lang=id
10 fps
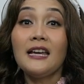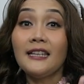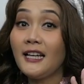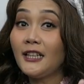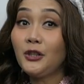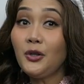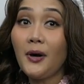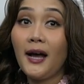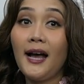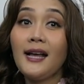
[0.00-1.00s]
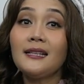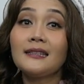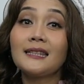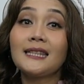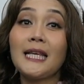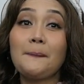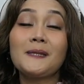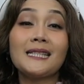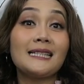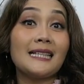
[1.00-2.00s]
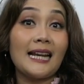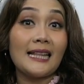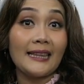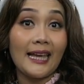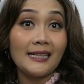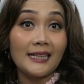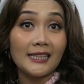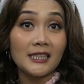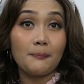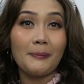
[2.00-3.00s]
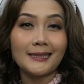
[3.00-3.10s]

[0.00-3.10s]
Yang kedua, tips secara teknis,